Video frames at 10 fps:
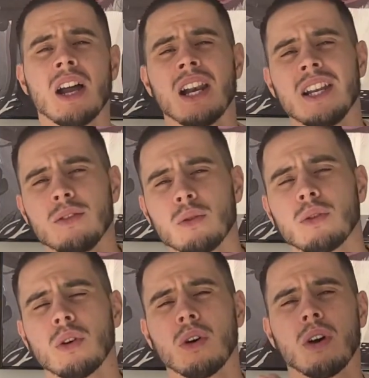les
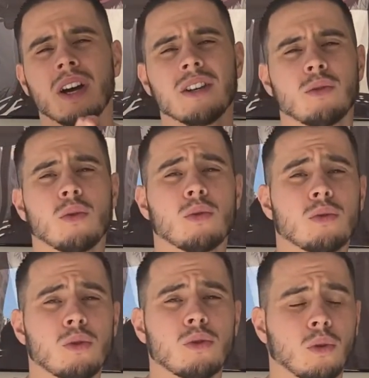autres réseaux
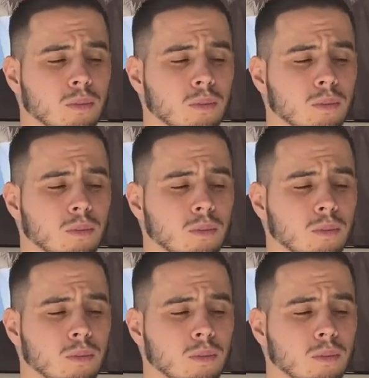sociaux.